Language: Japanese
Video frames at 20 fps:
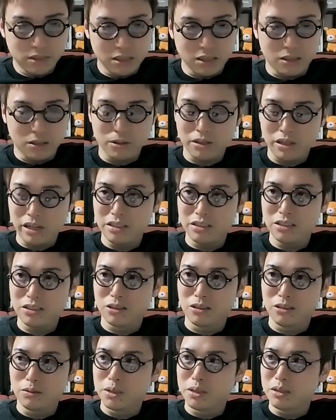なんか保険
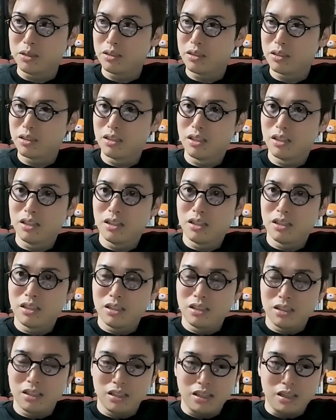証も、
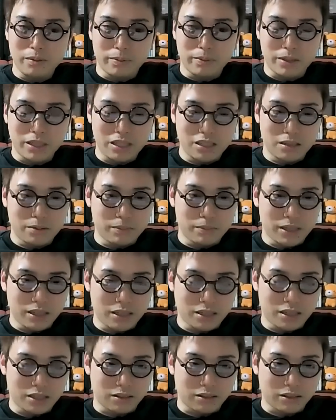今
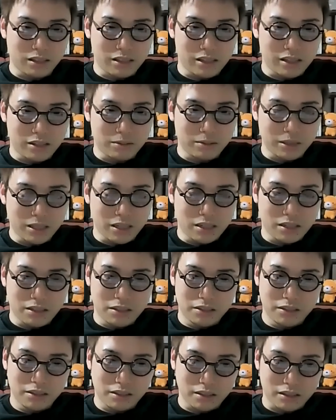マイナンバーカードでいけるみたい
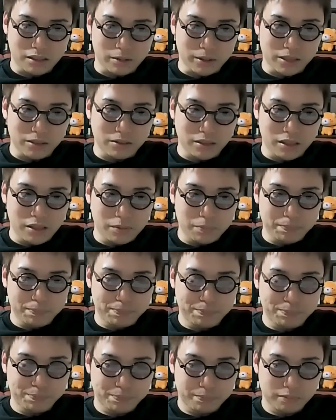な、なってますよね。
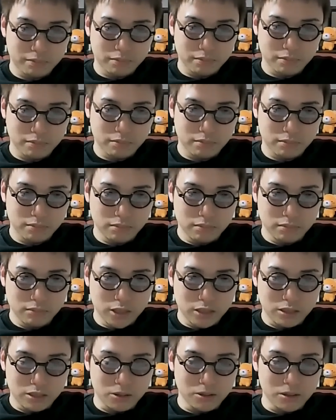
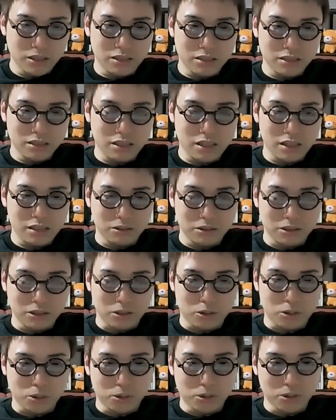そんな感じでどん
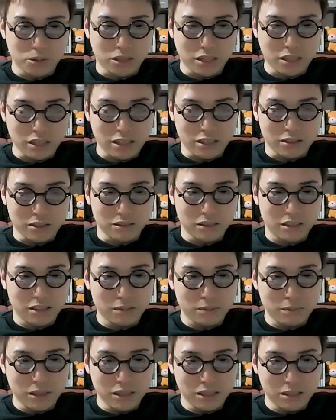どん統合されていくん
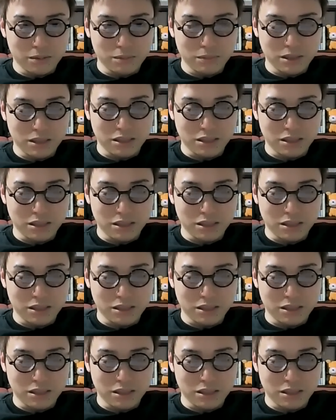で、マイナン